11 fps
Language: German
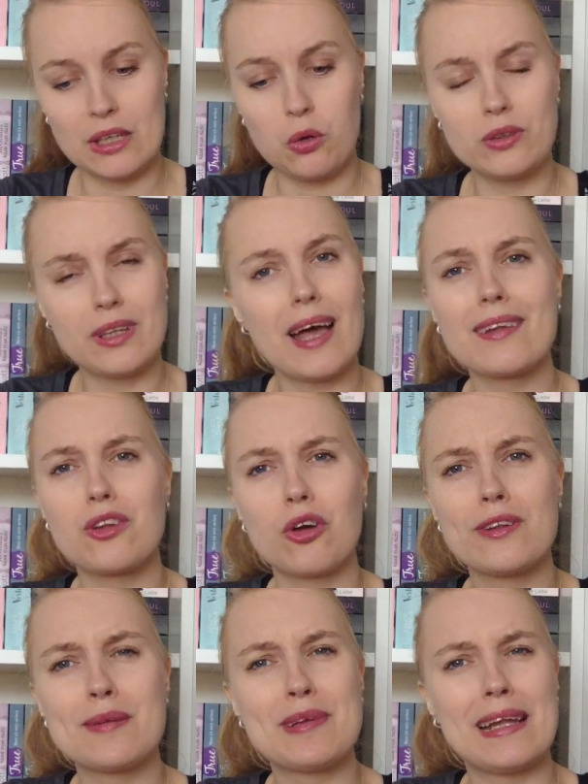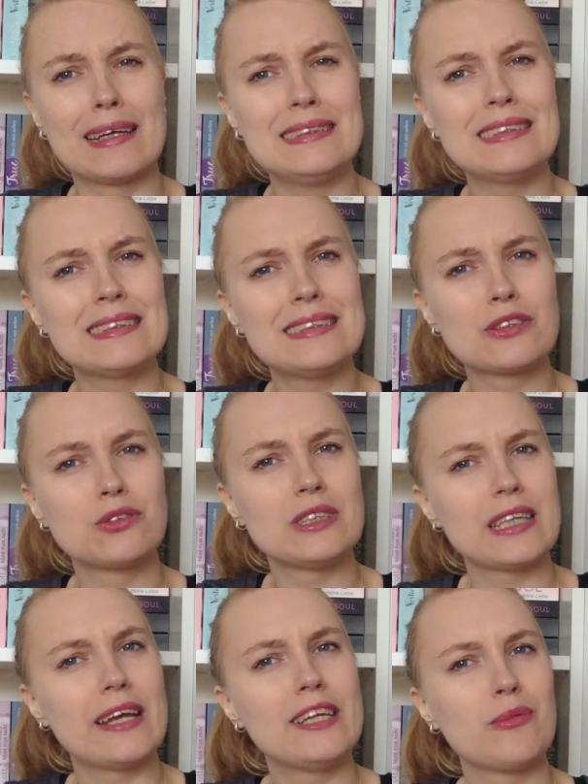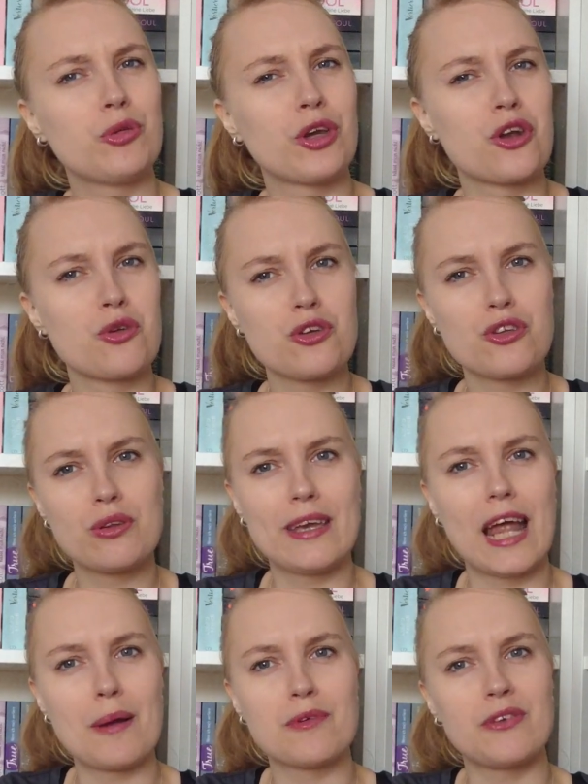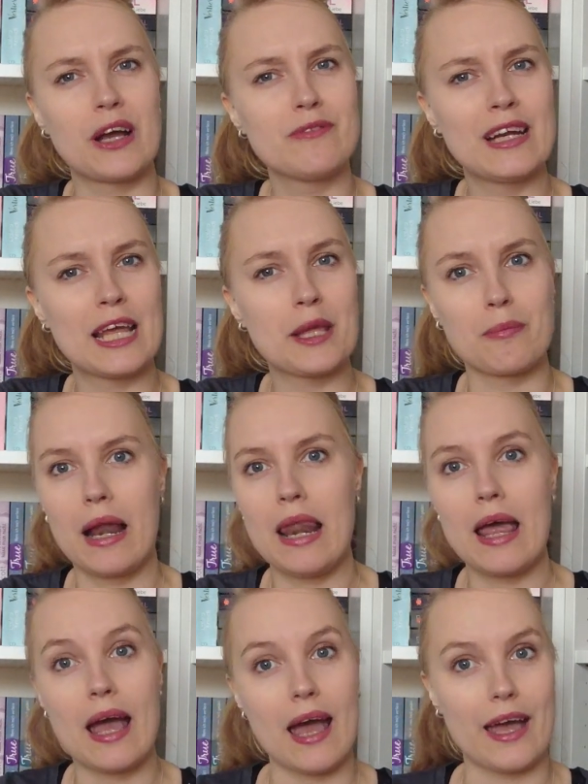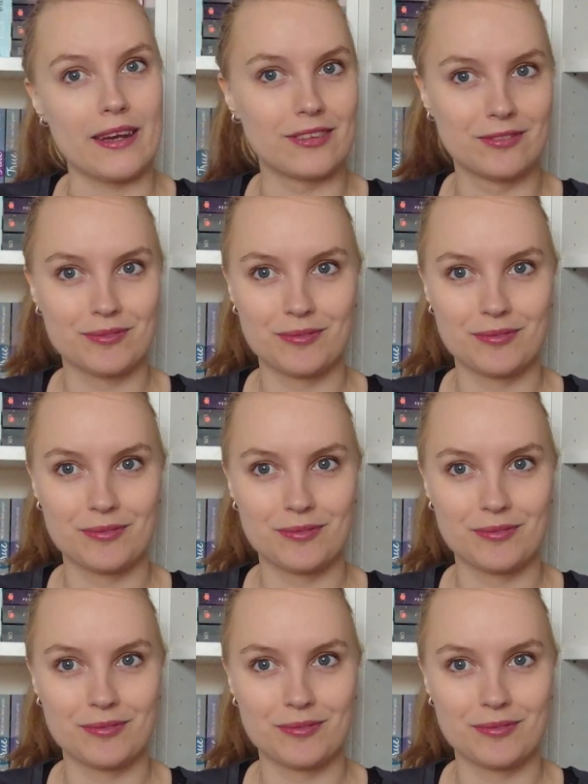und da es doch eine ziemlich lange Liste ist und ich einige Bücher durchzugehen habe, fangen wir gleich mal an.